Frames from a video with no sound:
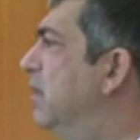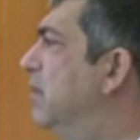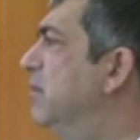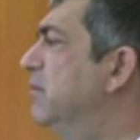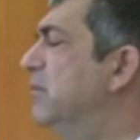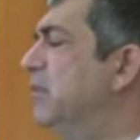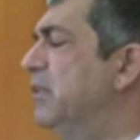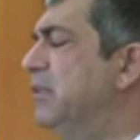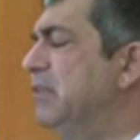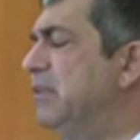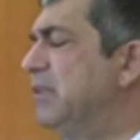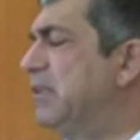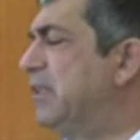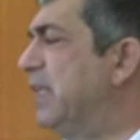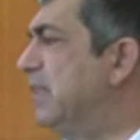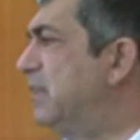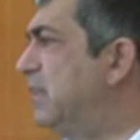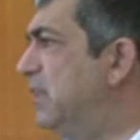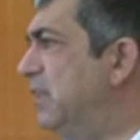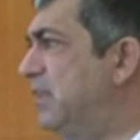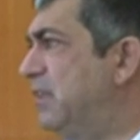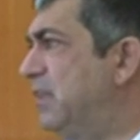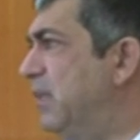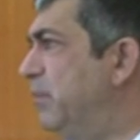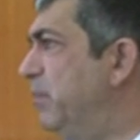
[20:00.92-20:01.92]
e, ses
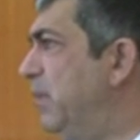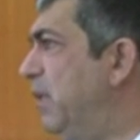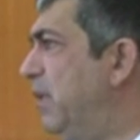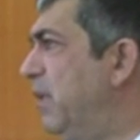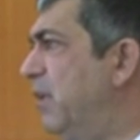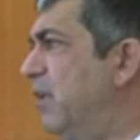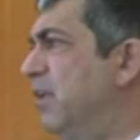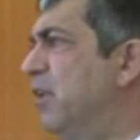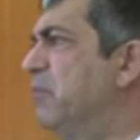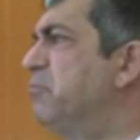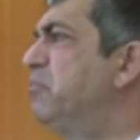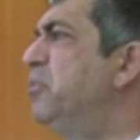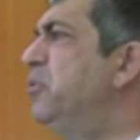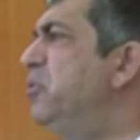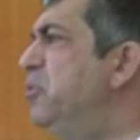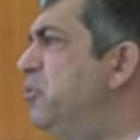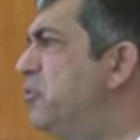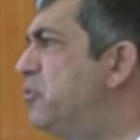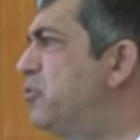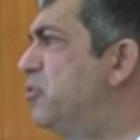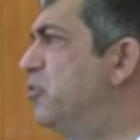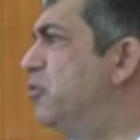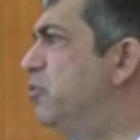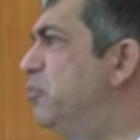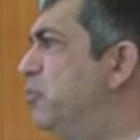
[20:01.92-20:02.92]
sistemlerine kadar bir
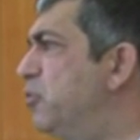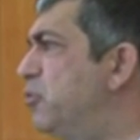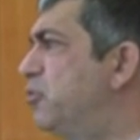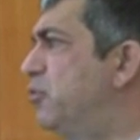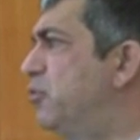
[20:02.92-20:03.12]
sürü bir